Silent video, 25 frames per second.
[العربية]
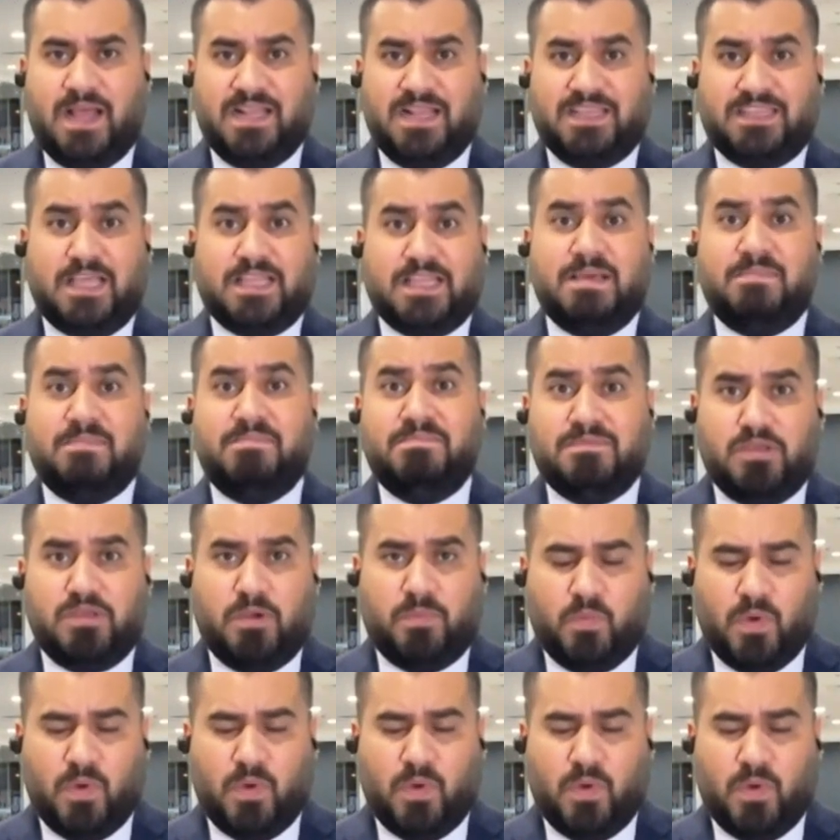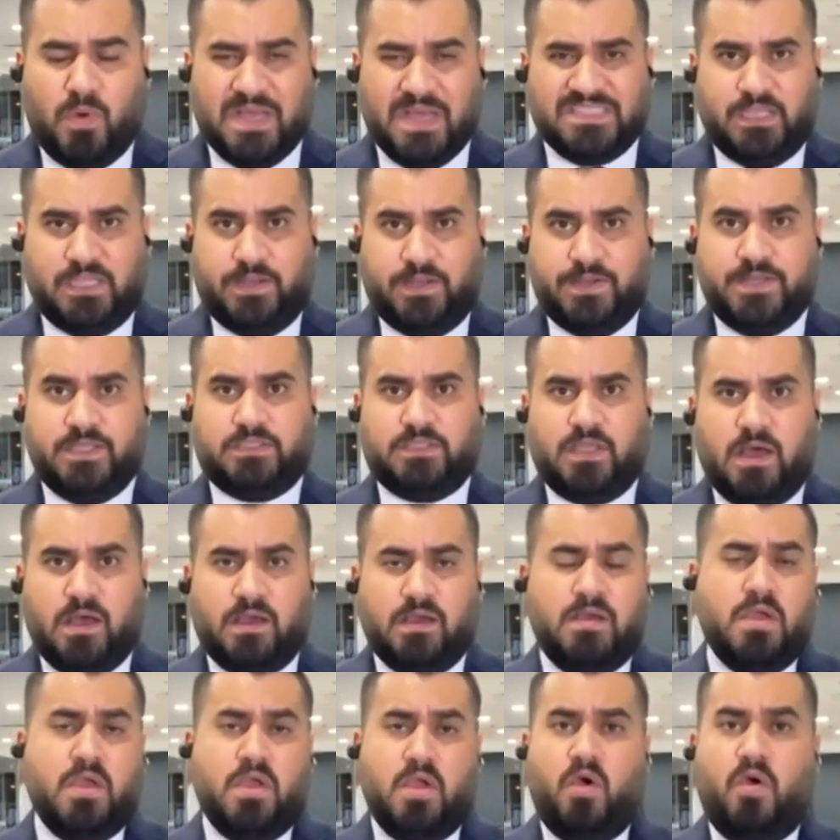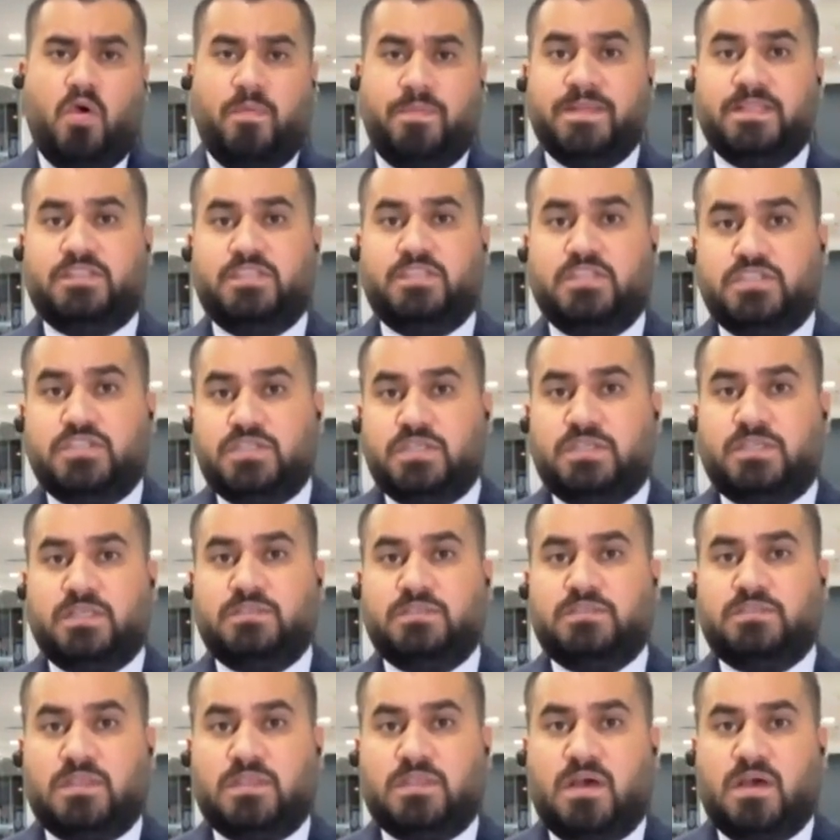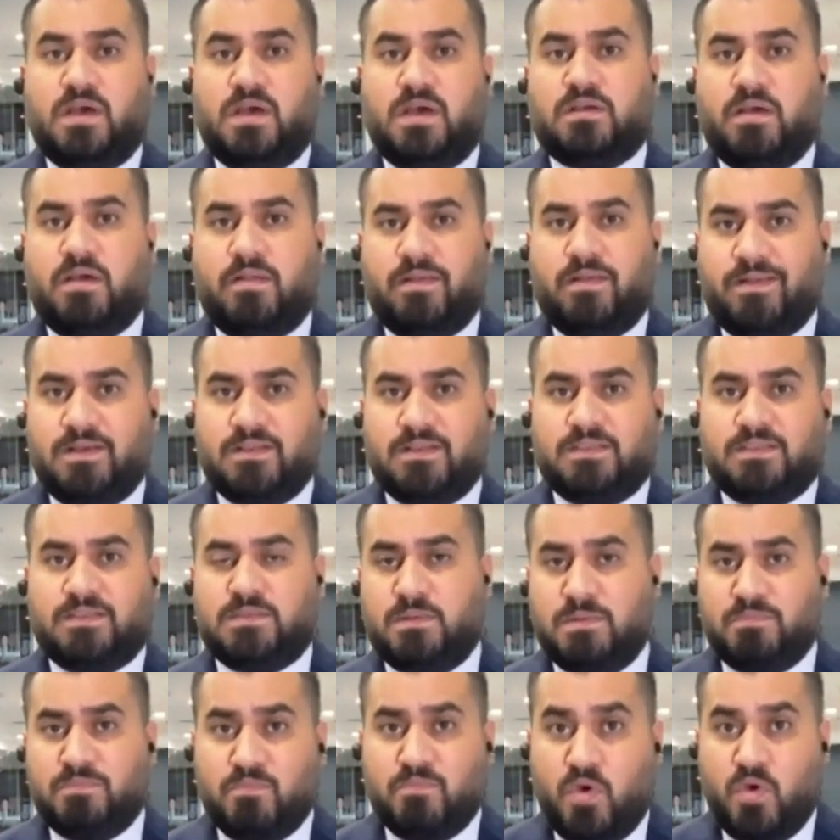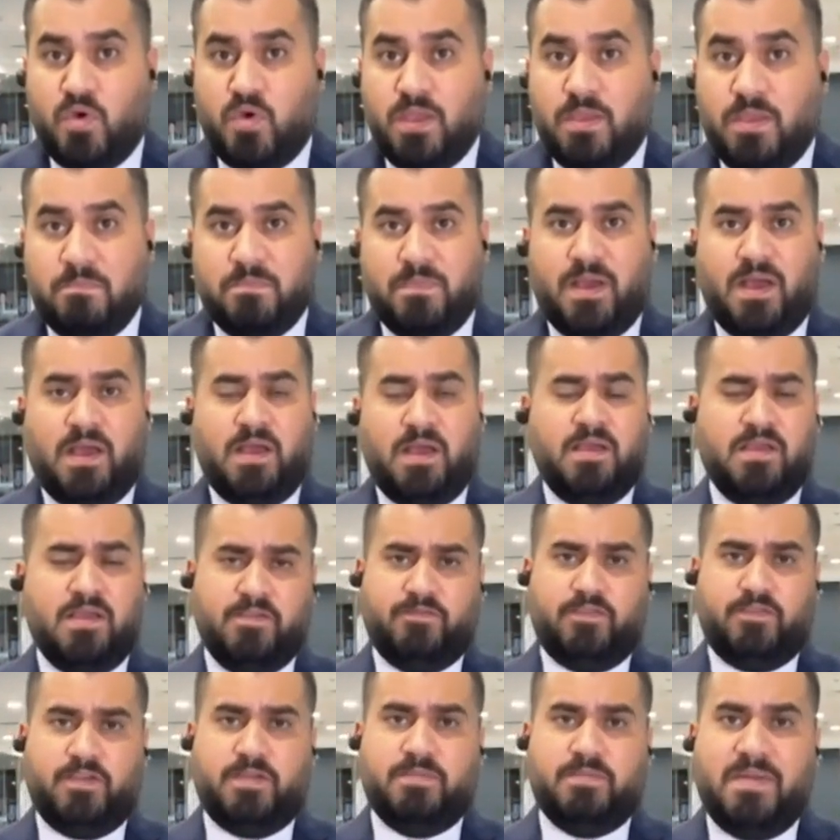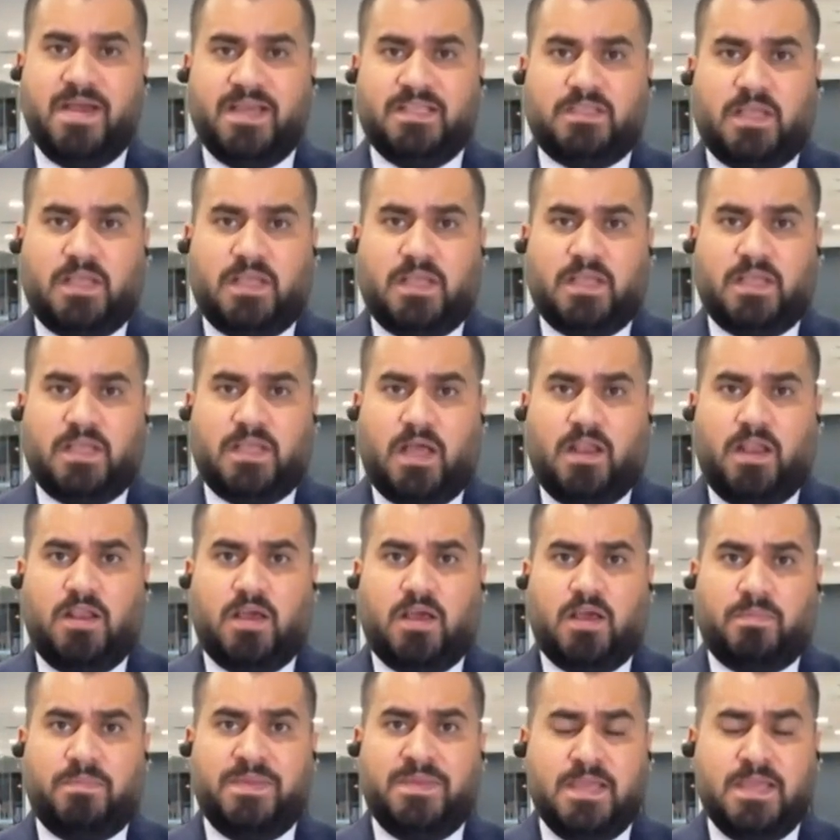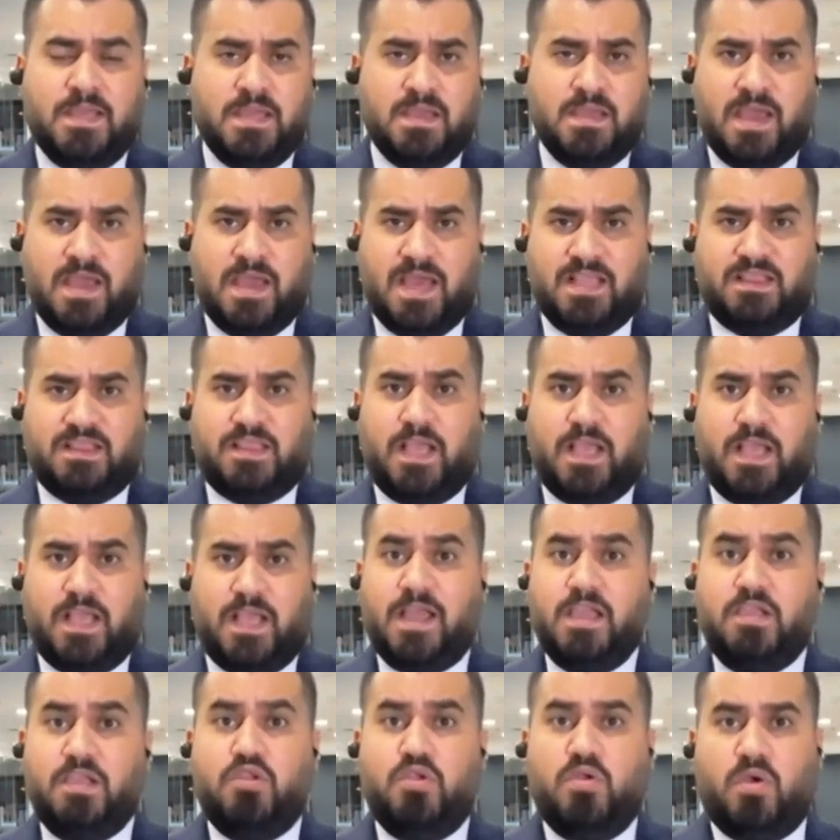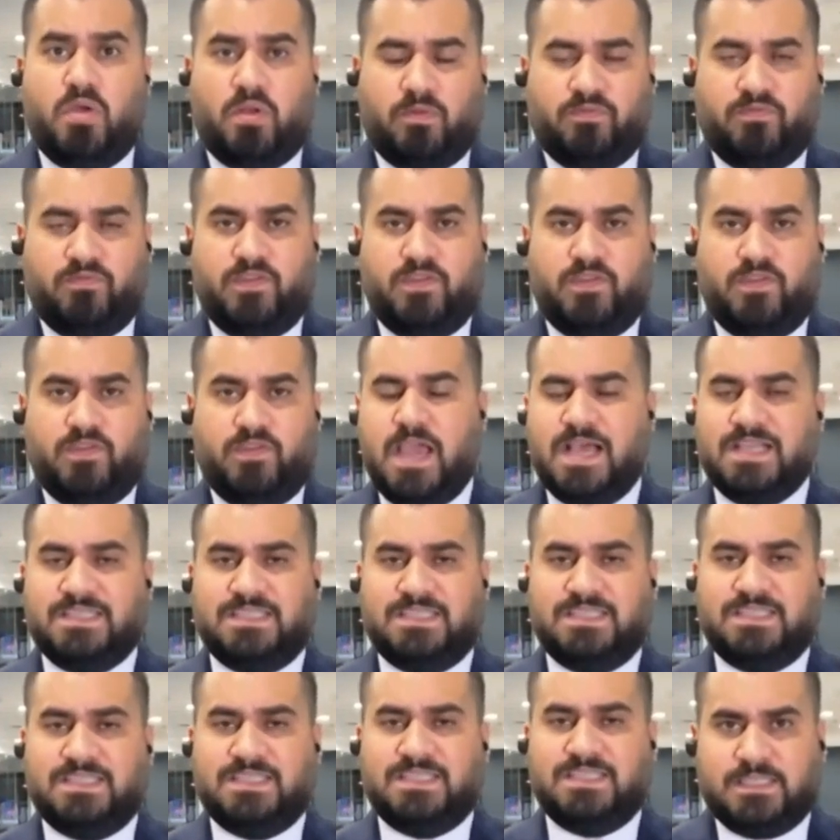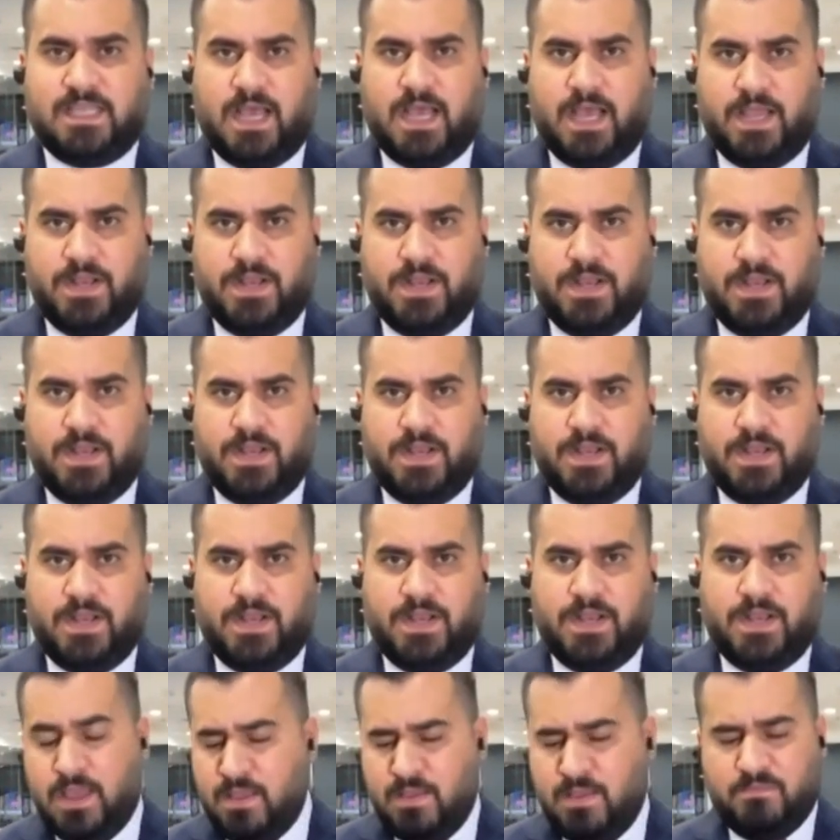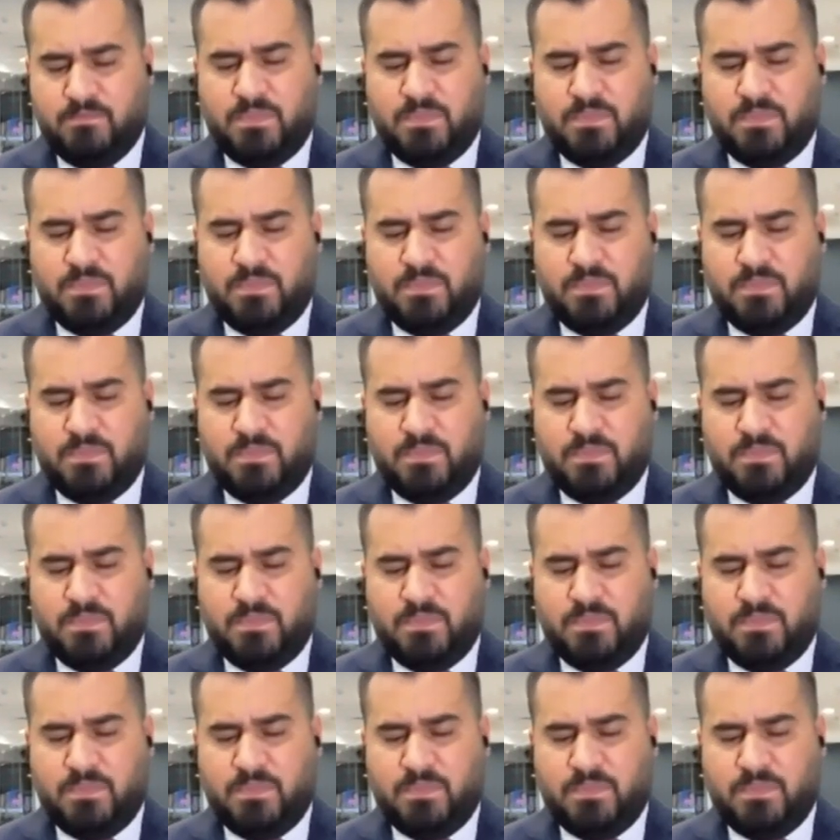التذبذب واسع النطاق هو بنتيجه انتظار قرارات مهمه فيما يتعلق بالتغير في السياسه نعم. النقديه نعم.